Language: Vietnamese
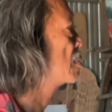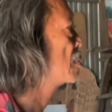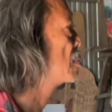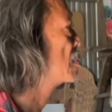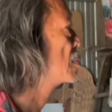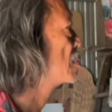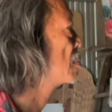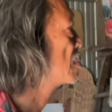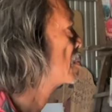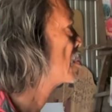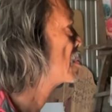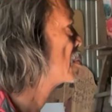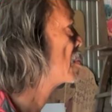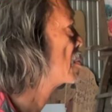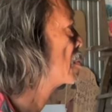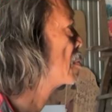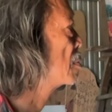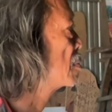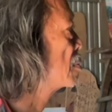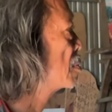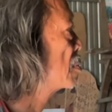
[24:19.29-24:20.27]
còn những
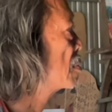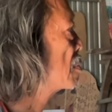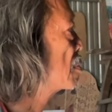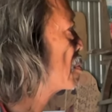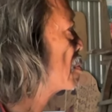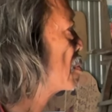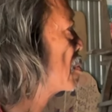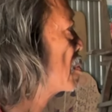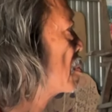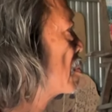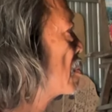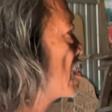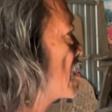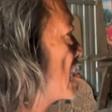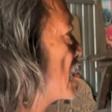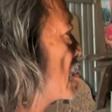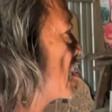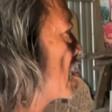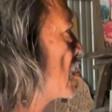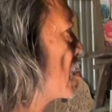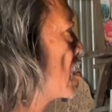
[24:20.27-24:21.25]
cái uh,
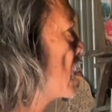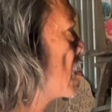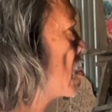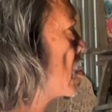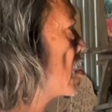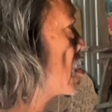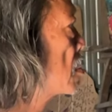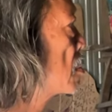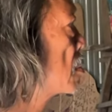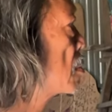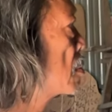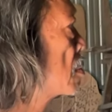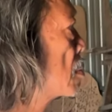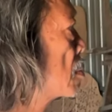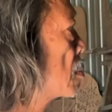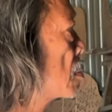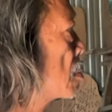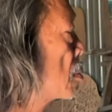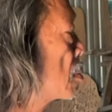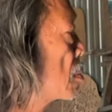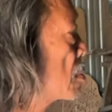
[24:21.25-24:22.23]
giống như